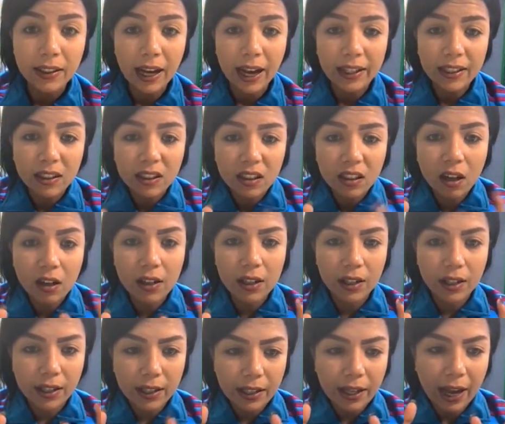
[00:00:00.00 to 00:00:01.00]
عيل
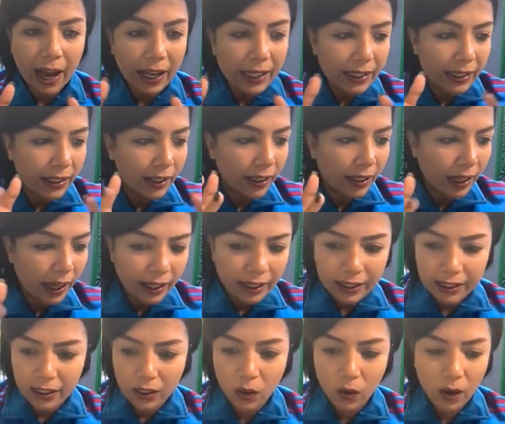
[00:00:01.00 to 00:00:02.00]
طري كده عيل
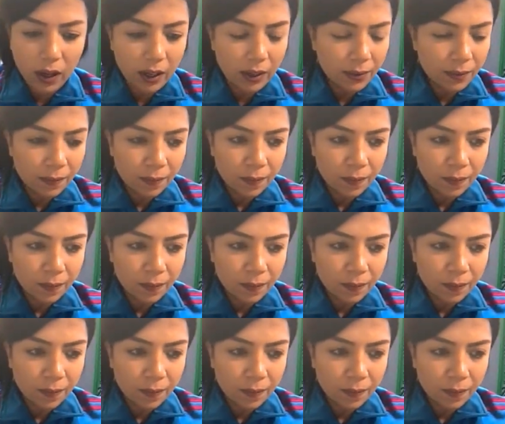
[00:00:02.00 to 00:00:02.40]
عيل اللي هو